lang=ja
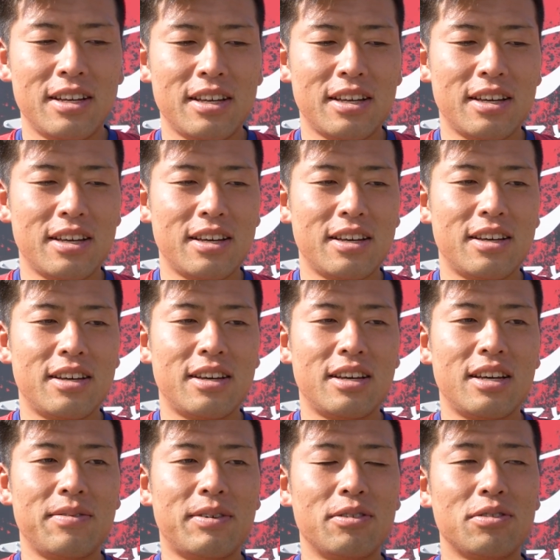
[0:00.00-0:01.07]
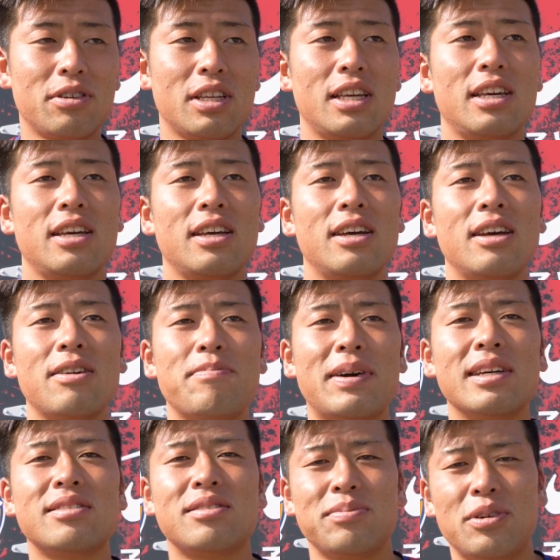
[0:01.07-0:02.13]
えー、まあ、本当に、
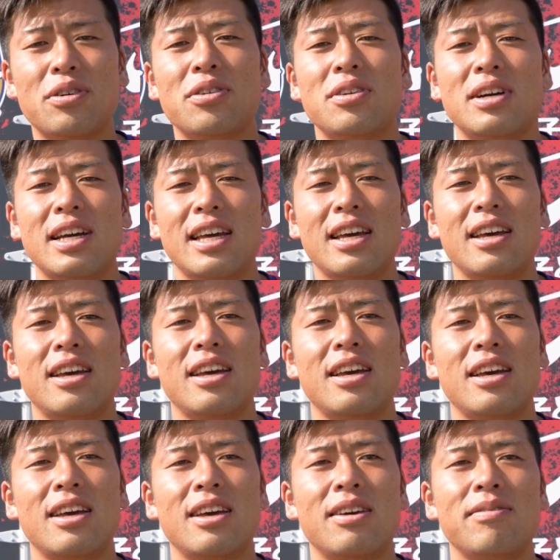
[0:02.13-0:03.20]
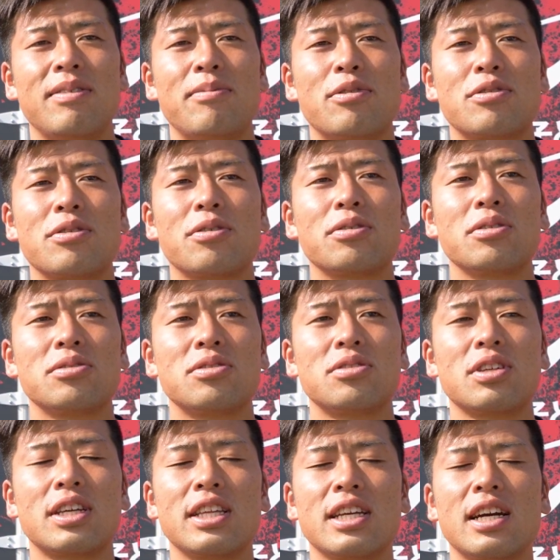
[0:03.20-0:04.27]
バイスも、えー、僕のことをずっ
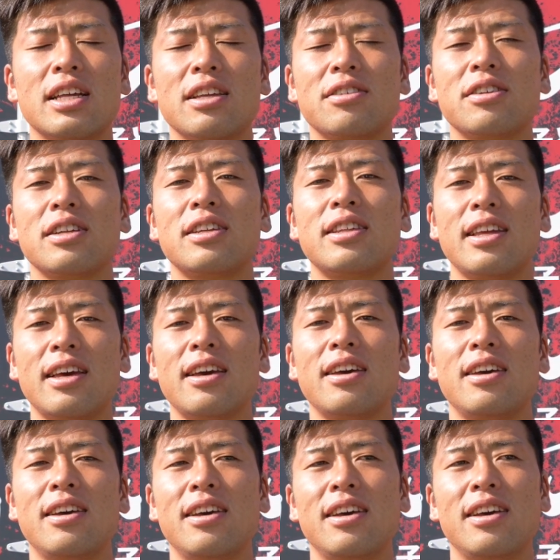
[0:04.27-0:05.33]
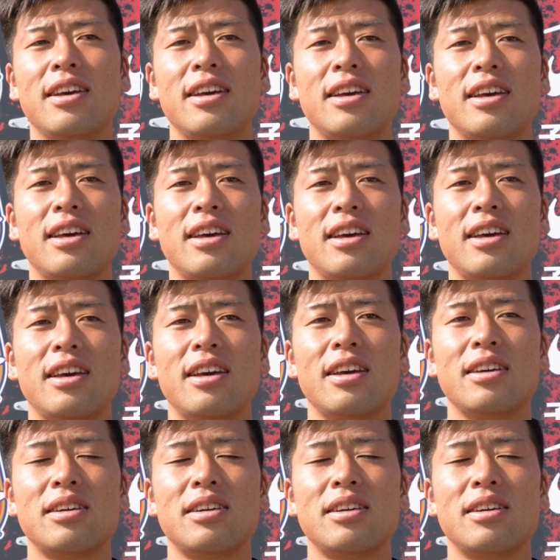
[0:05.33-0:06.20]
と気にかけてくれてて、えー、